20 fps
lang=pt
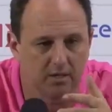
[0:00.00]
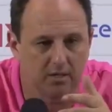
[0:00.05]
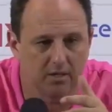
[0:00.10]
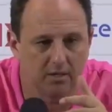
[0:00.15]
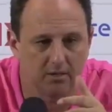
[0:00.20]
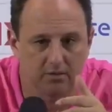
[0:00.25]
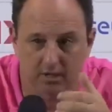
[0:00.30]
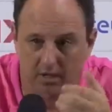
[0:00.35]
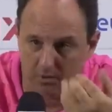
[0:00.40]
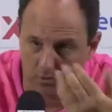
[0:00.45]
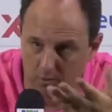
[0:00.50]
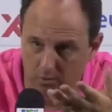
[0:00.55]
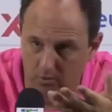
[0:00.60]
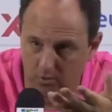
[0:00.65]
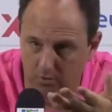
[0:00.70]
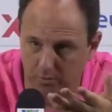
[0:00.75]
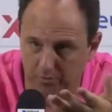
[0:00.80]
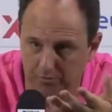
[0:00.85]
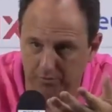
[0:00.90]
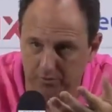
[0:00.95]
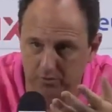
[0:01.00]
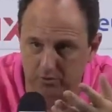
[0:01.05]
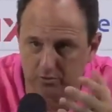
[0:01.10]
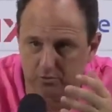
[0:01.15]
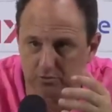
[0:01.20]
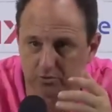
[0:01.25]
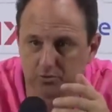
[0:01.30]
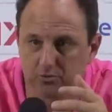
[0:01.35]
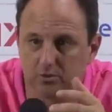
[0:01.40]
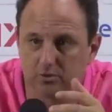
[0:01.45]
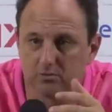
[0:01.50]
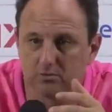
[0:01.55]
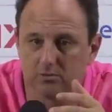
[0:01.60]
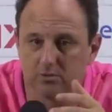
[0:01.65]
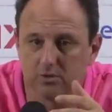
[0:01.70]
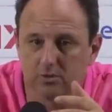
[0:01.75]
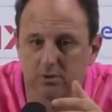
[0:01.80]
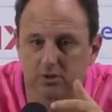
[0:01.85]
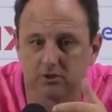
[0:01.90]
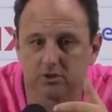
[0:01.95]
é, tem gol, como foi no último jogo,
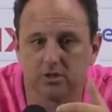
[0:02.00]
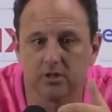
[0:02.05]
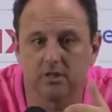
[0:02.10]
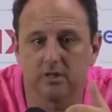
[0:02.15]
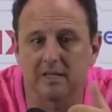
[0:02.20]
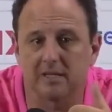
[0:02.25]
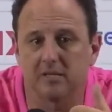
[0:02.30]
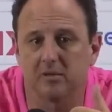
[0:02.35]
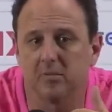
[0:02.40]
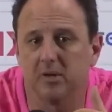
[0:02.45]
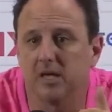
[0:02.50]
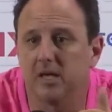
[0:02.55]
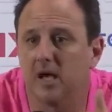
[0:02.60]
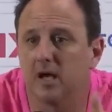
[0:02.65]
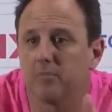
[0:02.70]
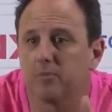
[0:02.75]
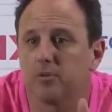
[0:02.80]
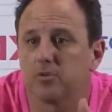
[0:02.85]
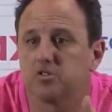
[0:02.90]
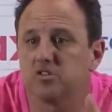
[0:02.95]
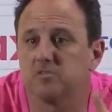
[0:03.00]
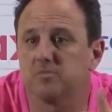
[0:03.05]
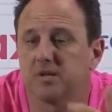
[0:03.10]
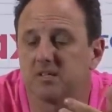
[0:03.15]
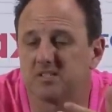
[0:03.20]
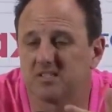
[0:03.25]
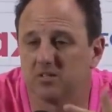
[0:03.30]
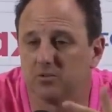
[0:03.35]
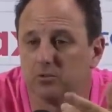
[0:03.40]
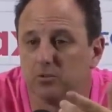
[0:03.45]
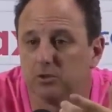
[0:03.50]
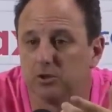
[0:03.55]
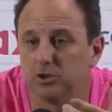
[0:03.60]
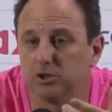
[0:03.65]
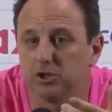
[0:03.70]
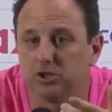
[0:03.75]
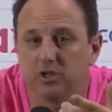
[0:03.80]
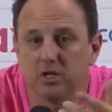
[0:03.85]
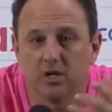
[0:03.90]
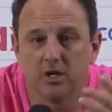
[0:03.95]
e eu acho que também a aproximação
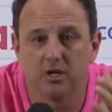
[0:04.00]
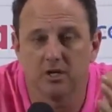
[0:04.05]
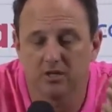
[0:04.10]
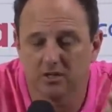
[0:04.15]
hoje